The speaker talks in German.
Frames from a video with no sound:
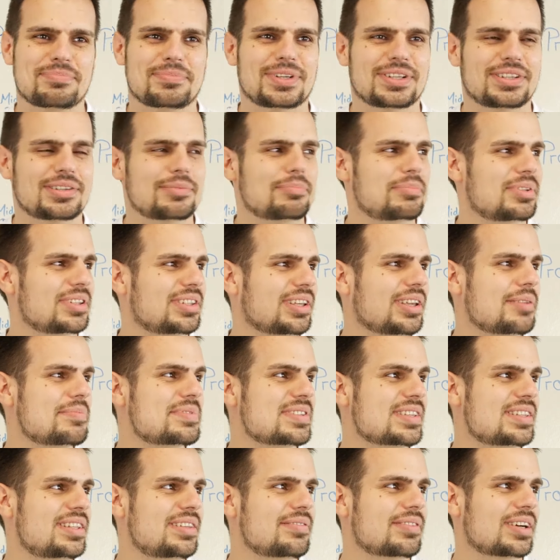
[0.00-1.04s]
äh,
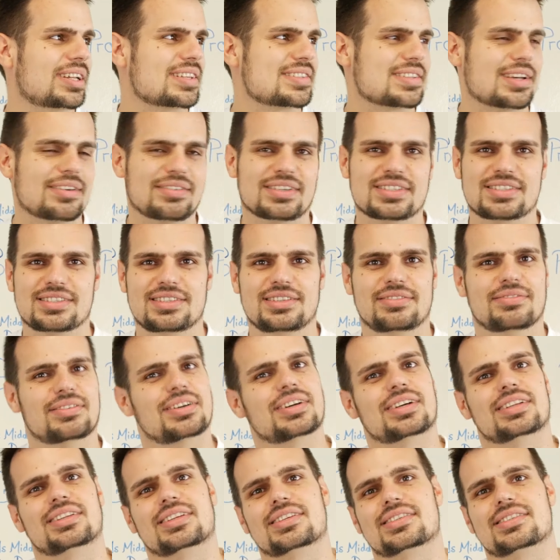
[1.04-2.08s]
Betriebsklima, das
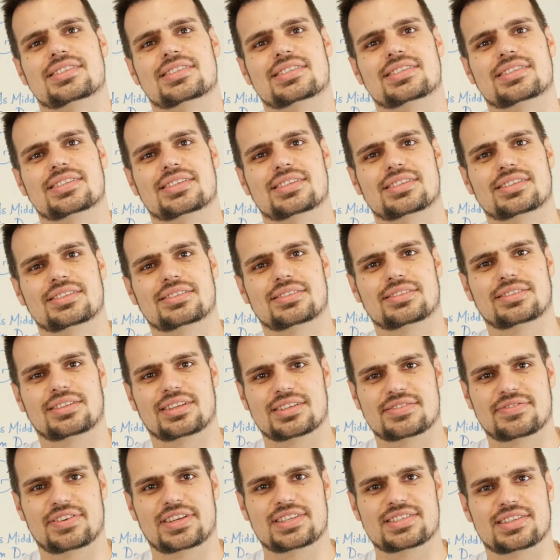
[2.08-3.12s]
Arbeitsklima, das ist, äh,
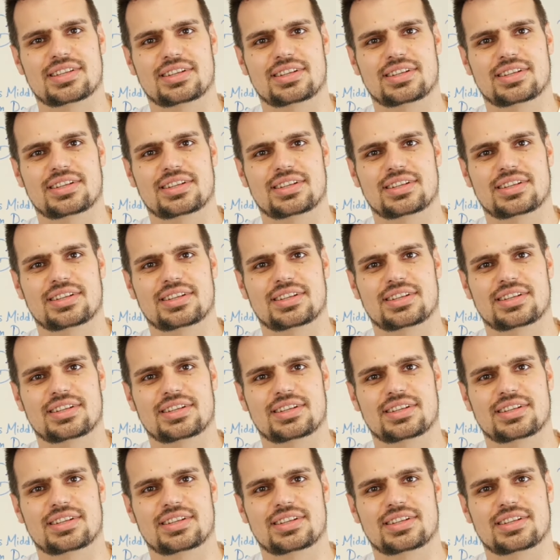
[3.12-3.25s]
das fetzt